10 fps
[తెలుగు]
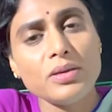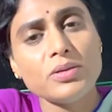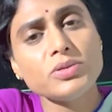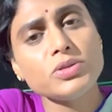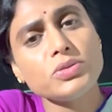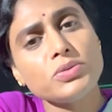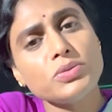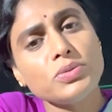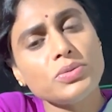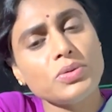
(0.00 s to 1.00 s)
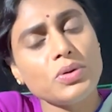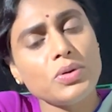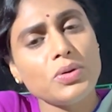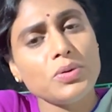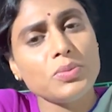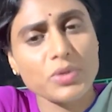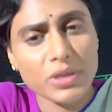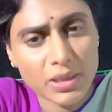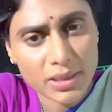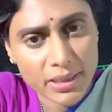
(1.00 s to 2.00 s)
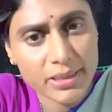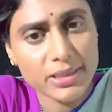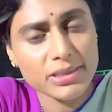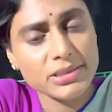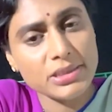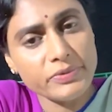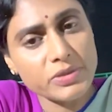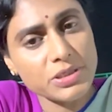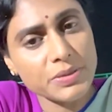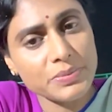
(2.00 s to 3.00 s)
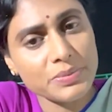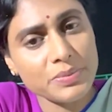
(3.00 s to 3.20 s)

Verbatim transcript: ఈరోజు ముఖ్యంగా కదిలించిన విషయం